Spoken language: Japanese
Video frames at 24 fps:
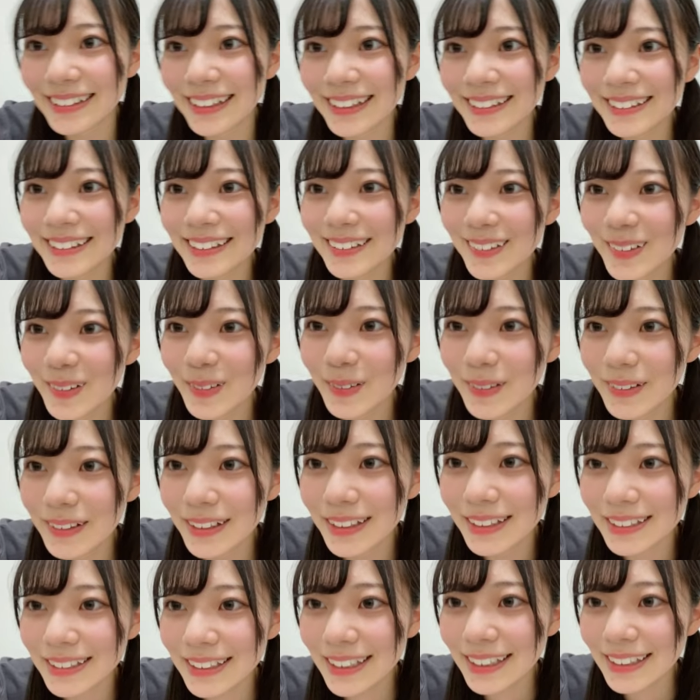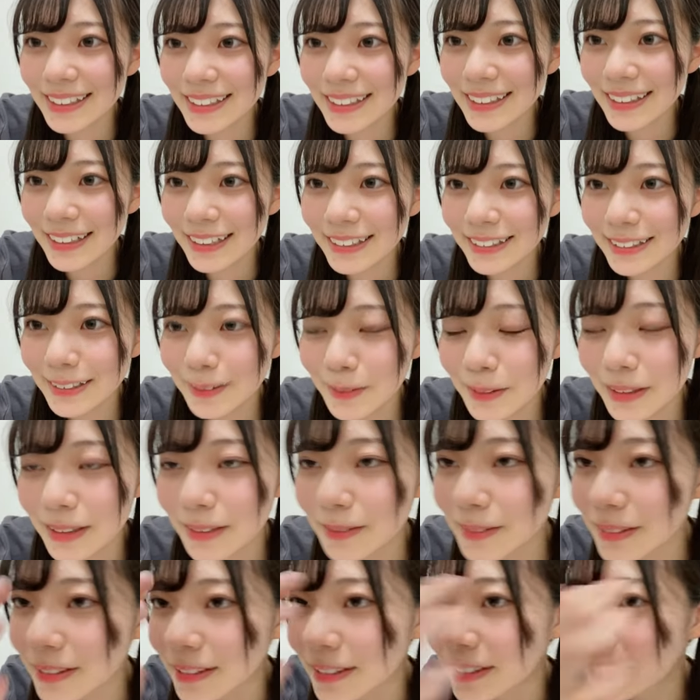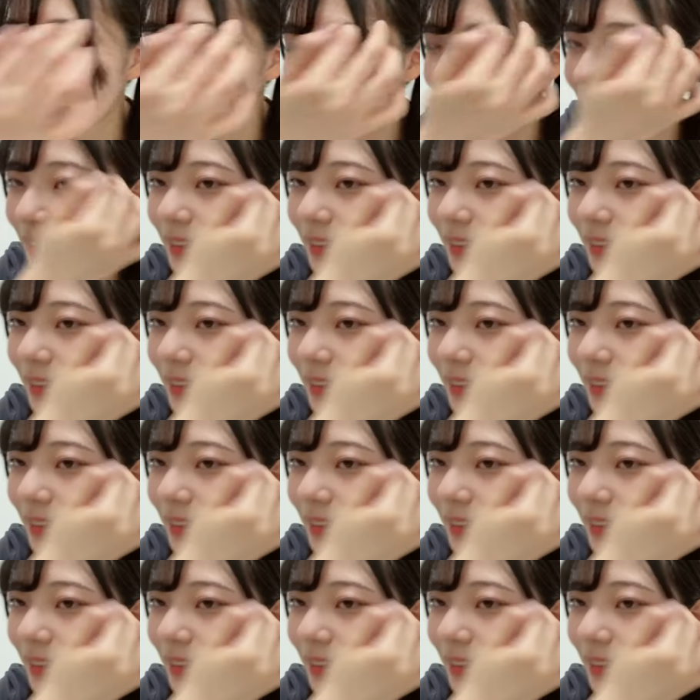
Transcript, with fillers: なんだろう最近初めて見る